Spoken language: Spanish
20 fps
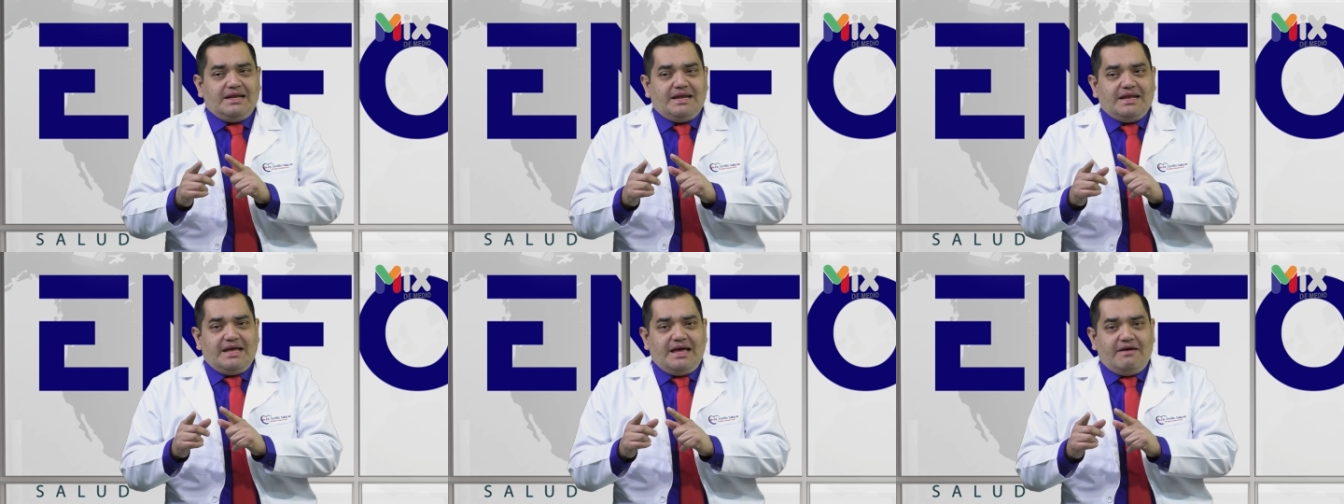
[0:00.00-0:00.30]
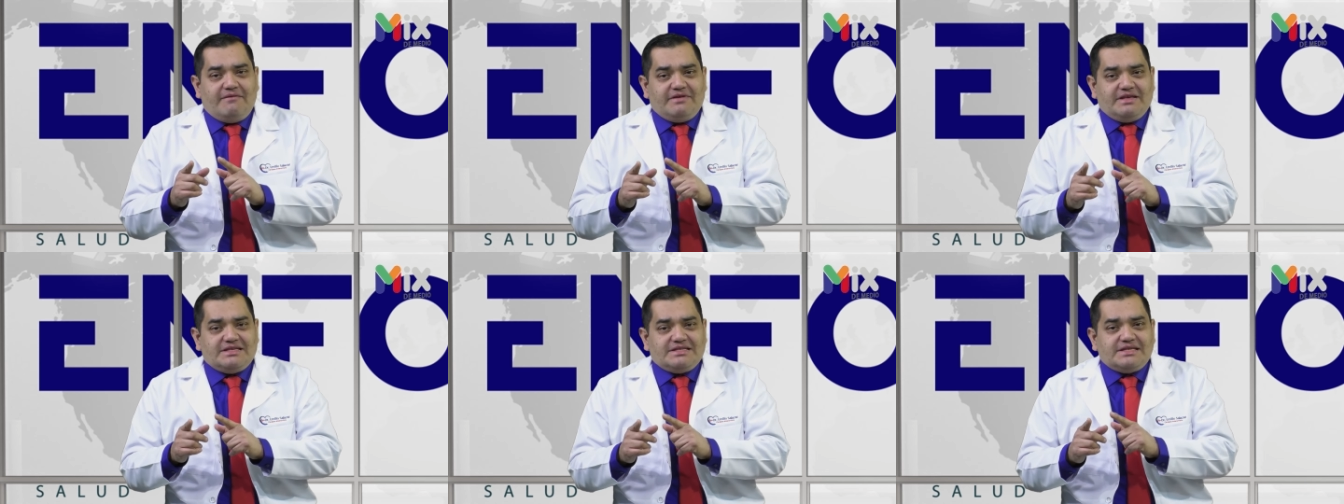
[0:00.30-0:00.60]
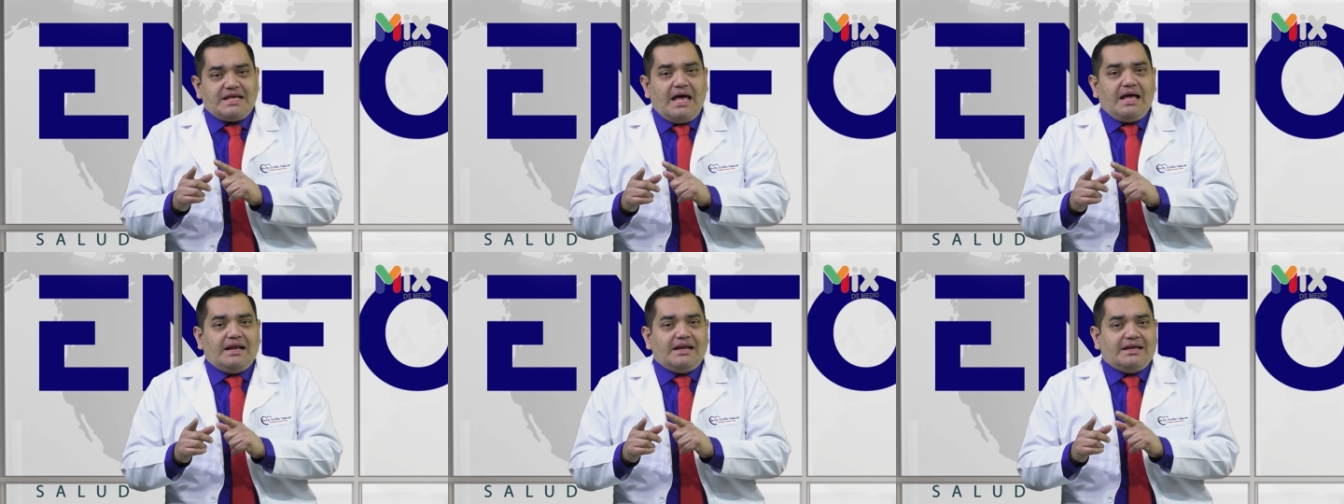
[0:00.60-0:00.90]
de
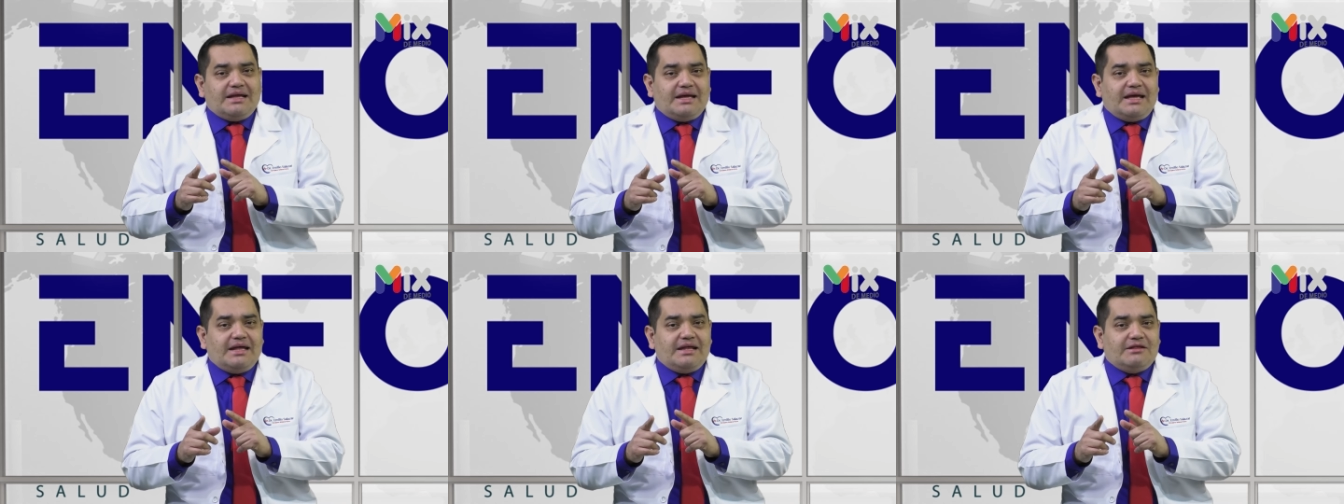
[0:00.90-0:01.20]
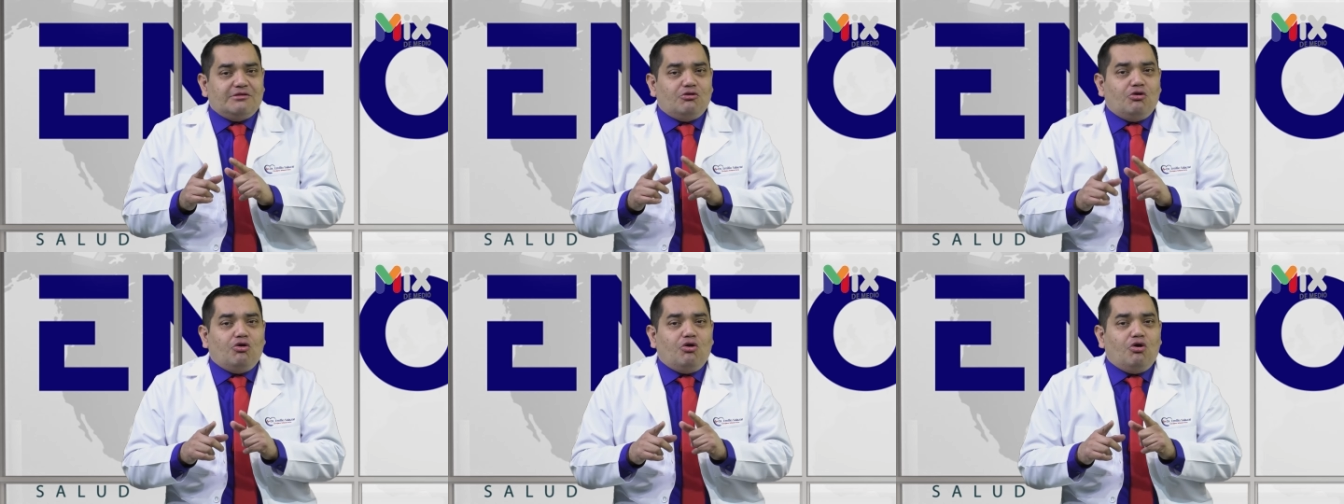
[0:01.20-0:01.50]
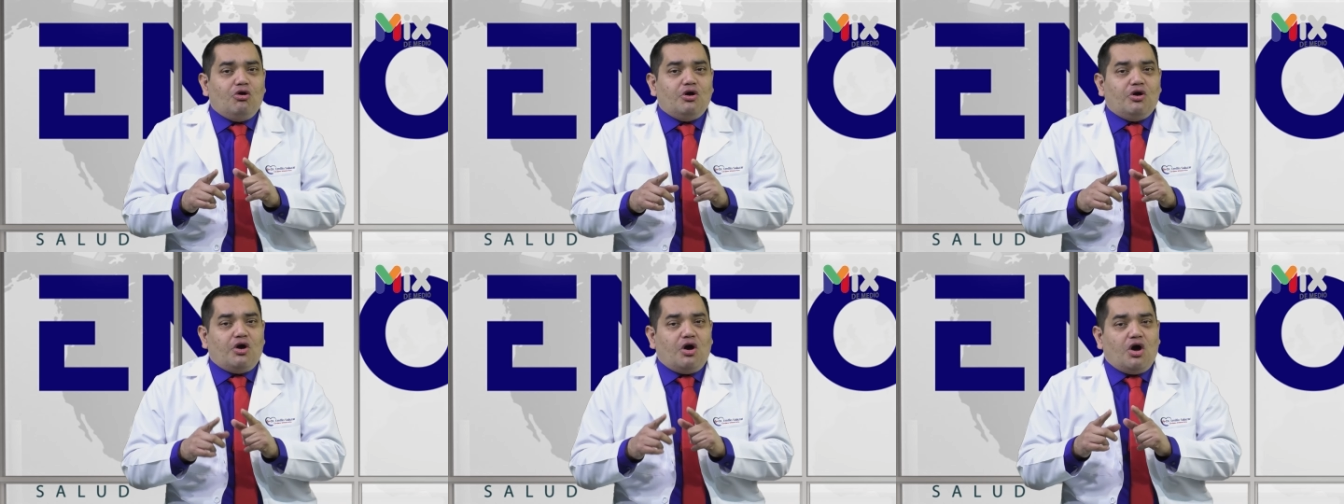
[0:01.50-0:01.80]
avisar que
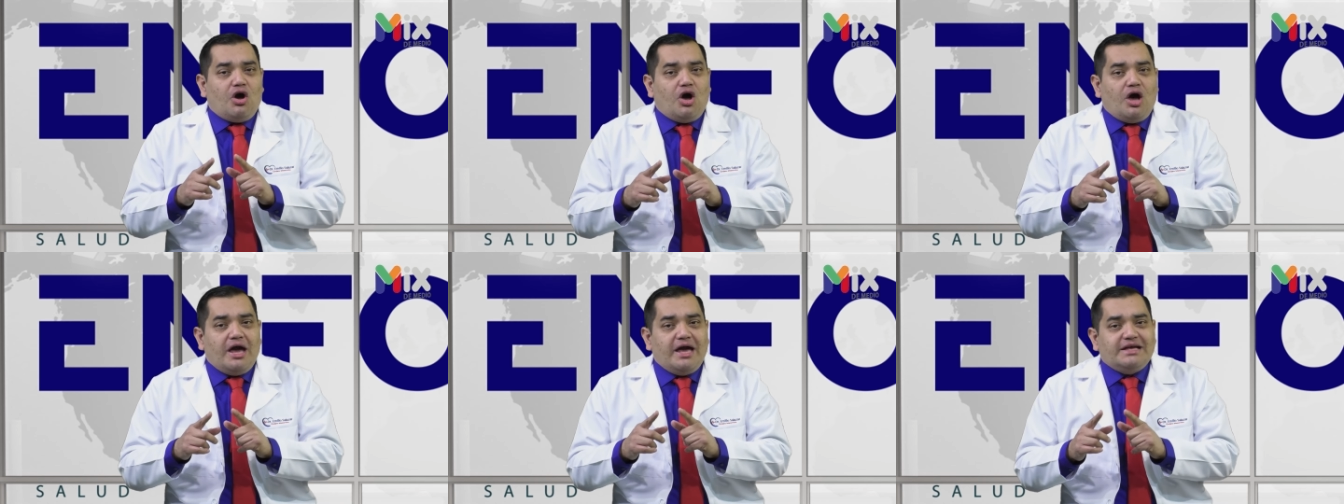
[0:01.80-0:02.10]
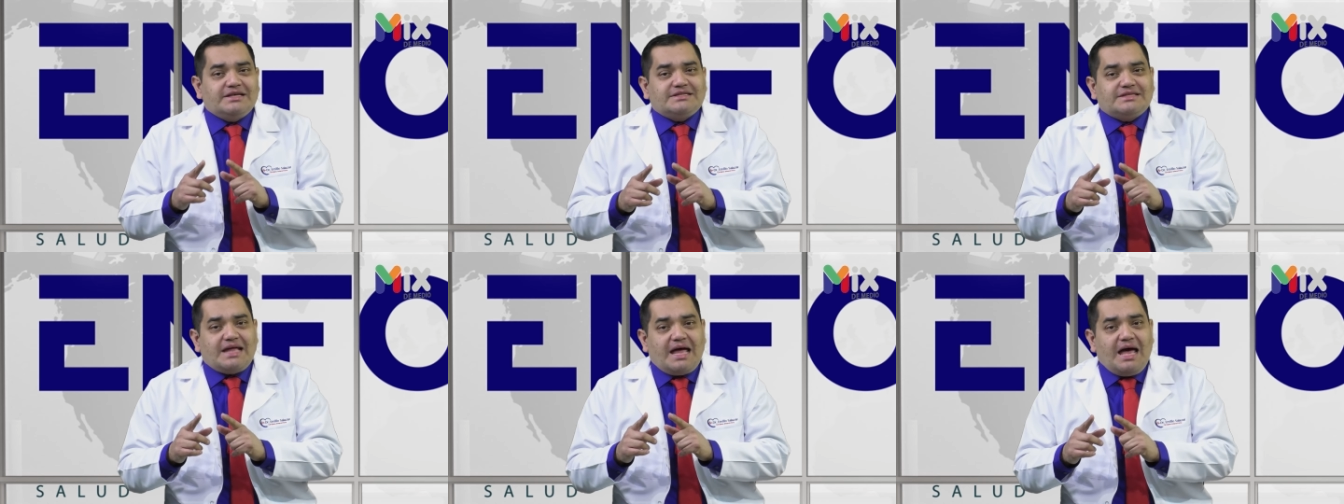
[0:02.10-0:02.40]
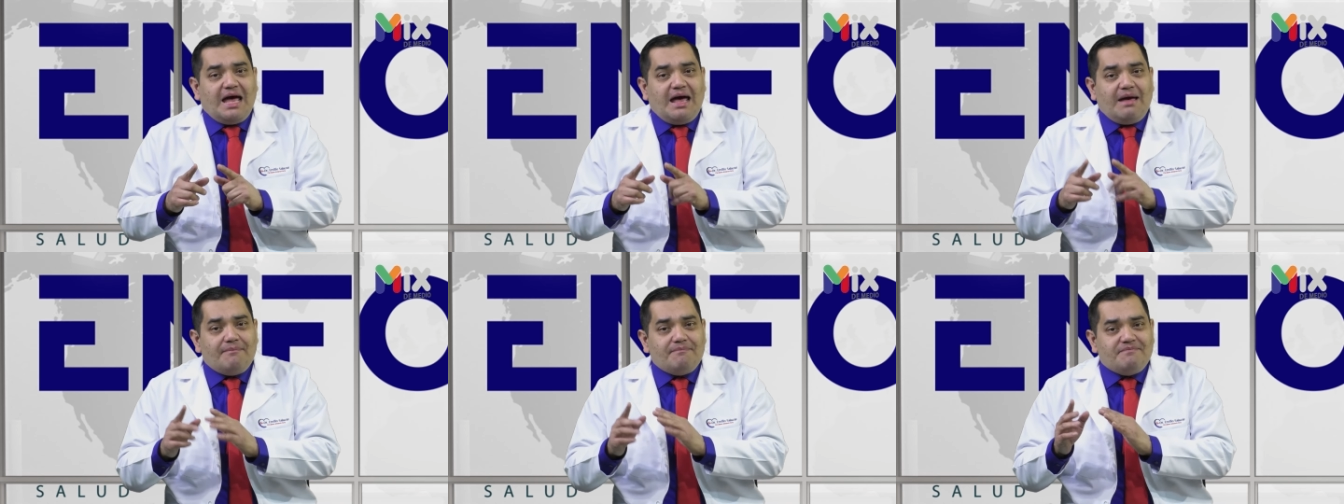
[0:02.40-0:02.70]
no
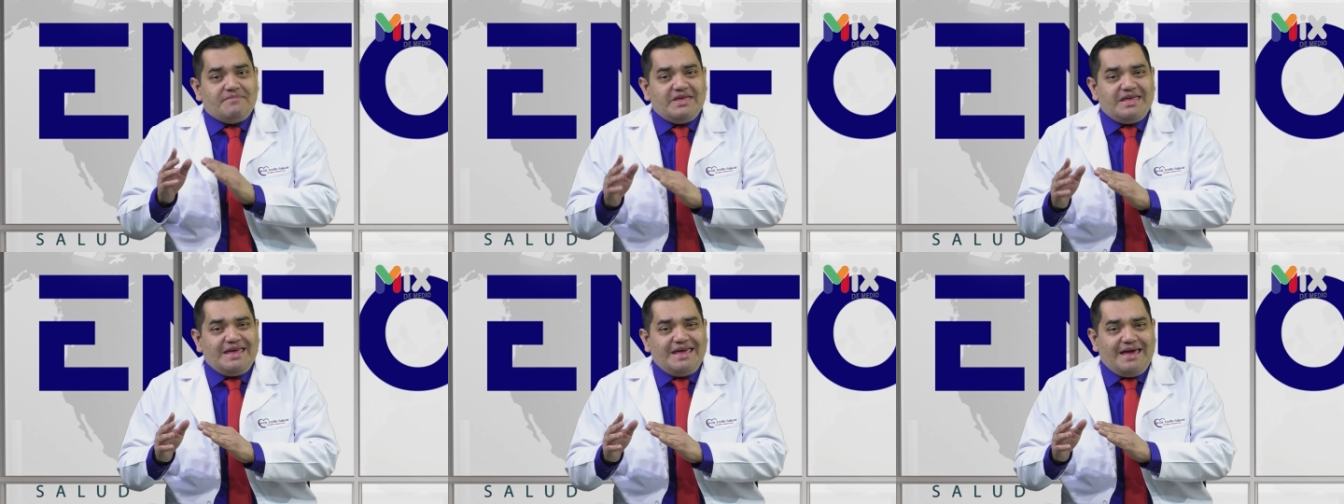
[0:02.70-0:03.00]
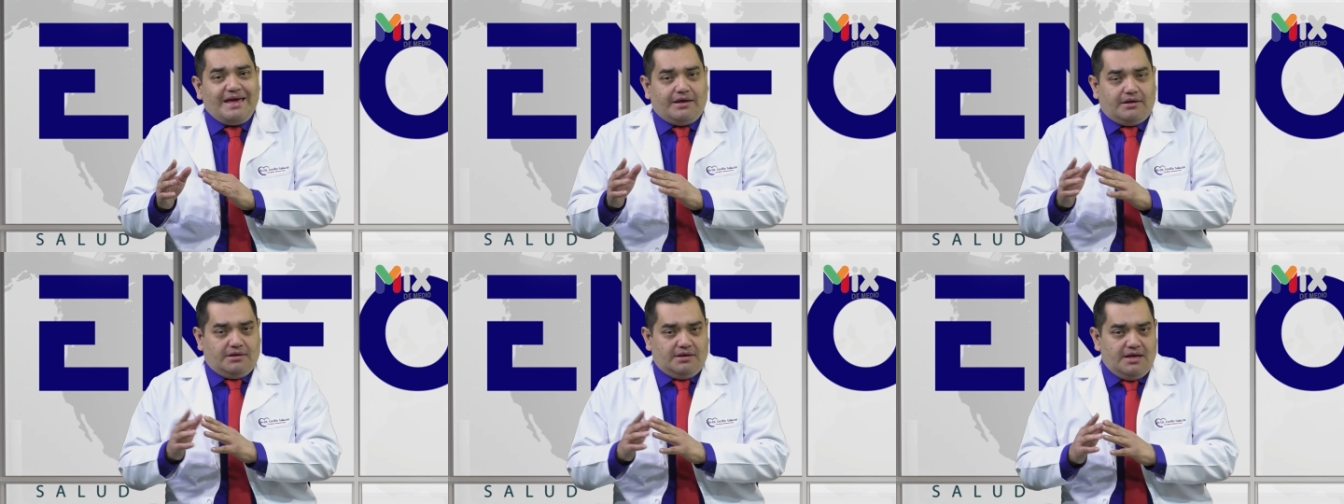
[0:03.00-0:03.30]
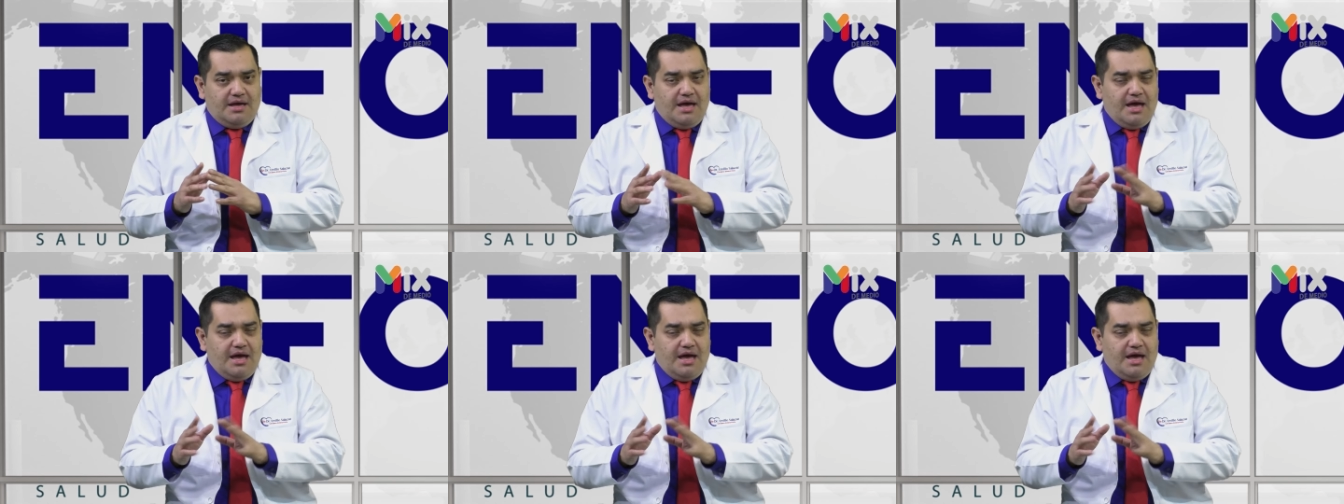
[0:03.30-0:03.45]
está bien.